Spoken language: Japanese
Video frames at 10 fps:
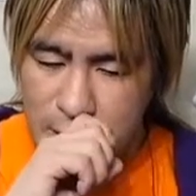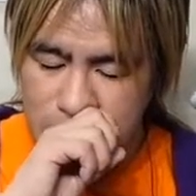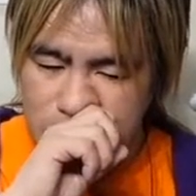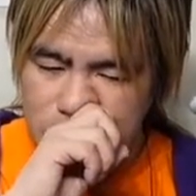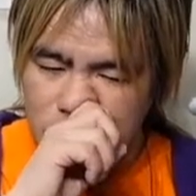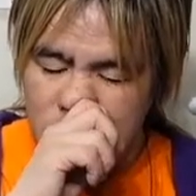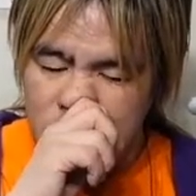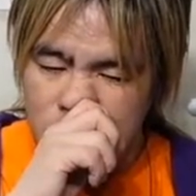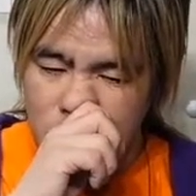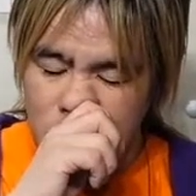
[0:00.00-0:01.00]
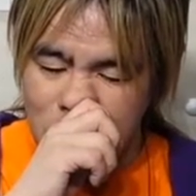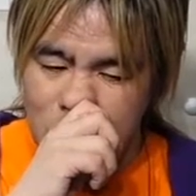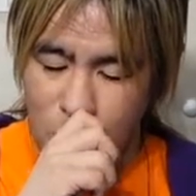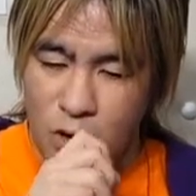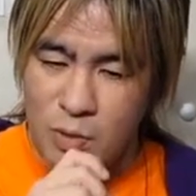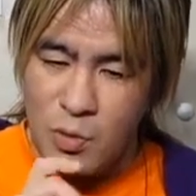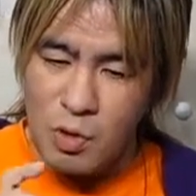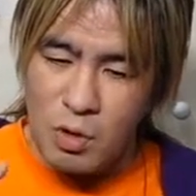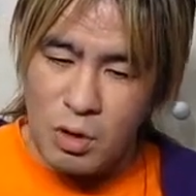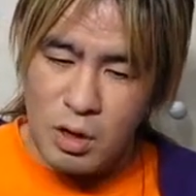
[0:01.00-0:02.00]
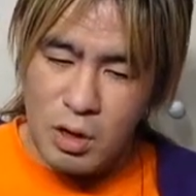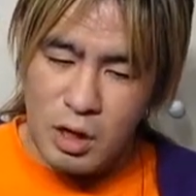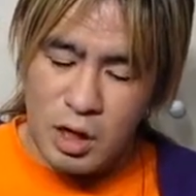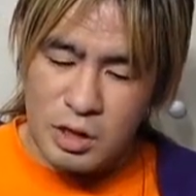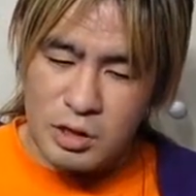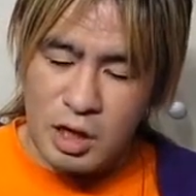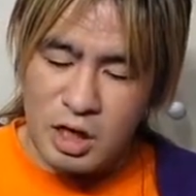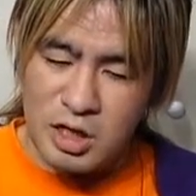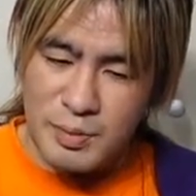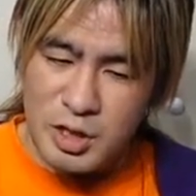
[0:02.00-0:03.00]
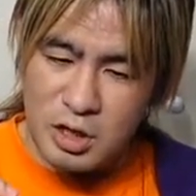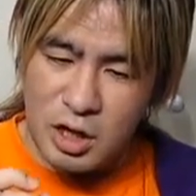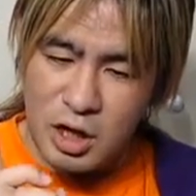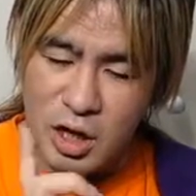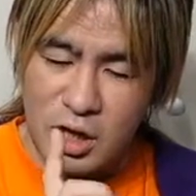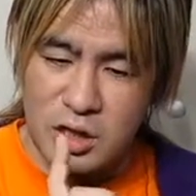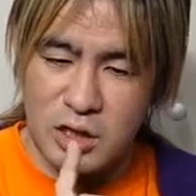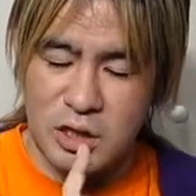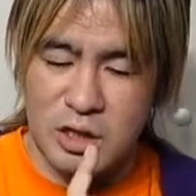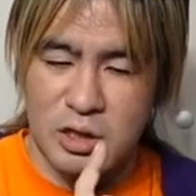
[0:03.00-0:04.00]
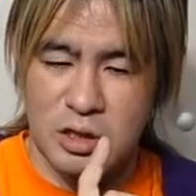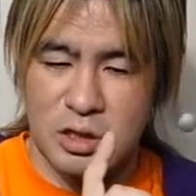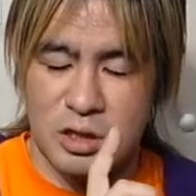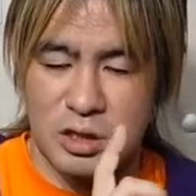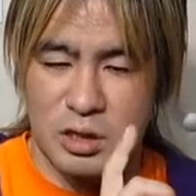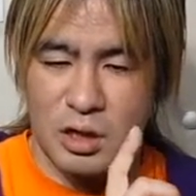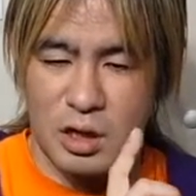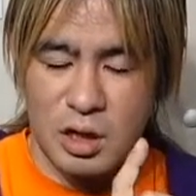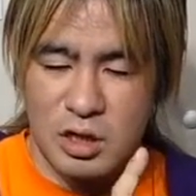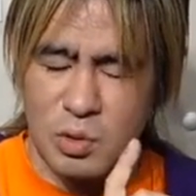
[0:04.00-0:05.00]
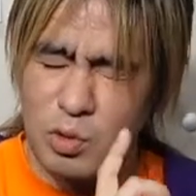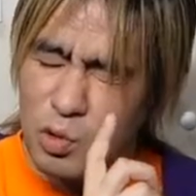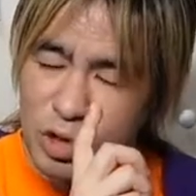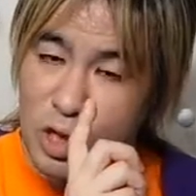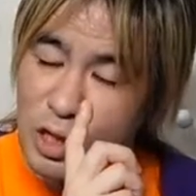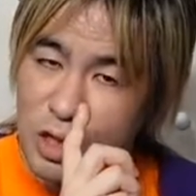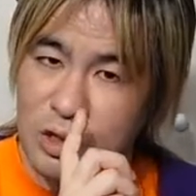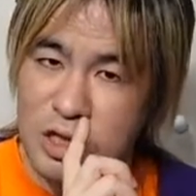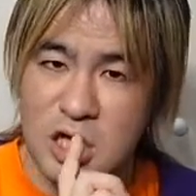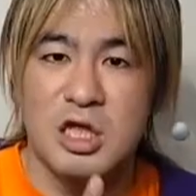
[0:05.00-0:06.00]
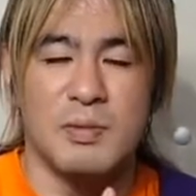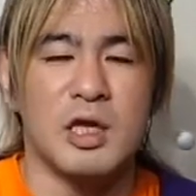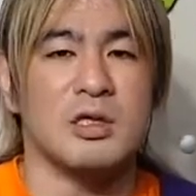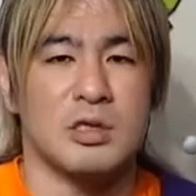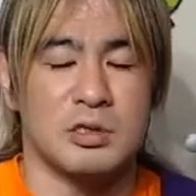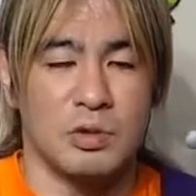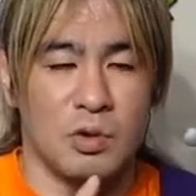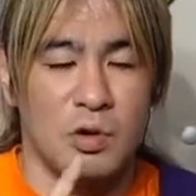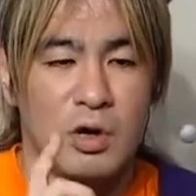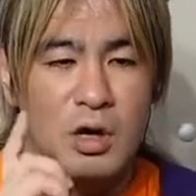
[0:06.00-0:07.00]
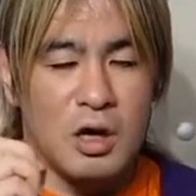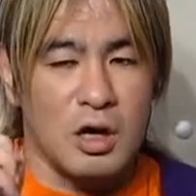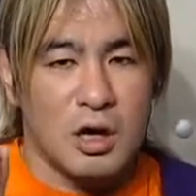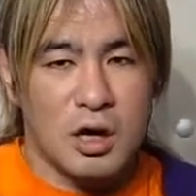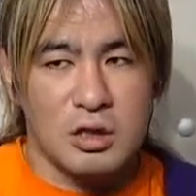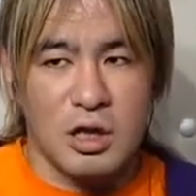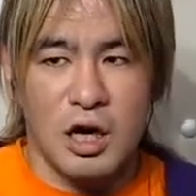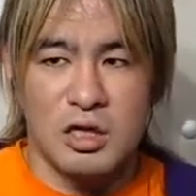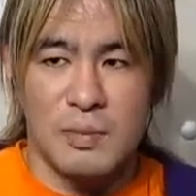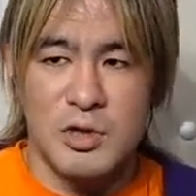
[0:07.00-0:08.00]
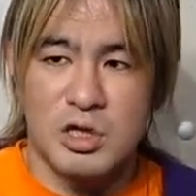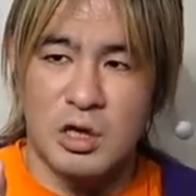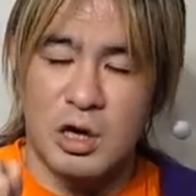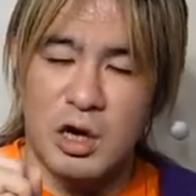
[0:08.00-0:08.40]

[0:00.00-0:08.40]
エクストリーム終わってこれも勝って花道から帰ったら、これね新木場だったんですけど、勝って花道から